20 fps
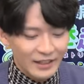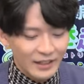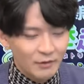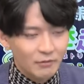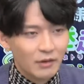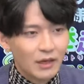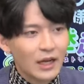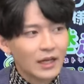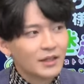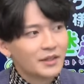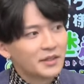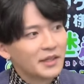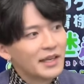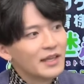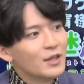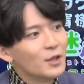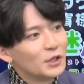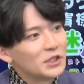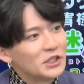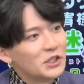笑って
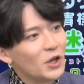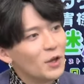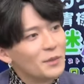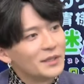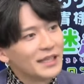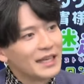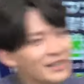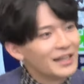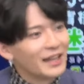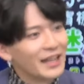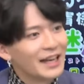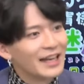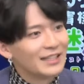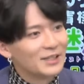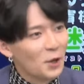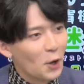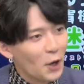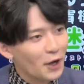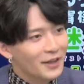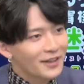んの塩見さんだけだ
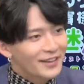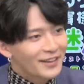ぞ